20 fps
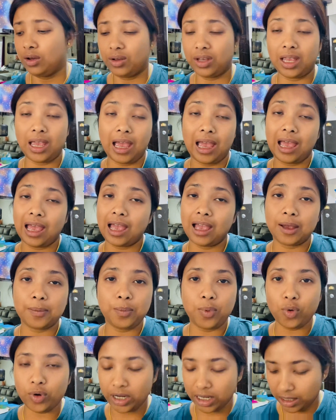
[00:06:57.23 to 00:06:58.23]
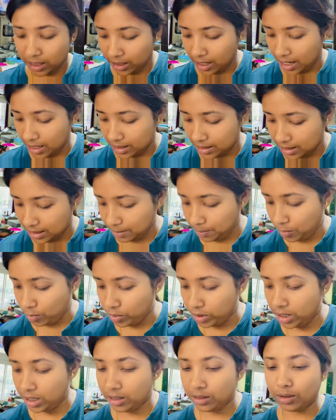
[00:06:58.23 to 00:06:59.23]
এই এক পনিরই আছে
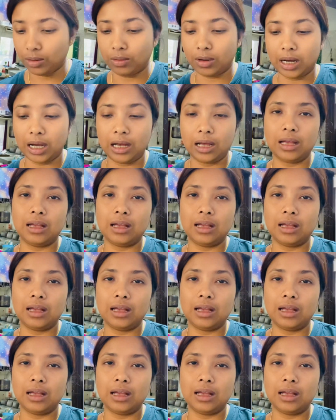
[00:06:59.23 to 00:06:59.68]
পনির ঢোকা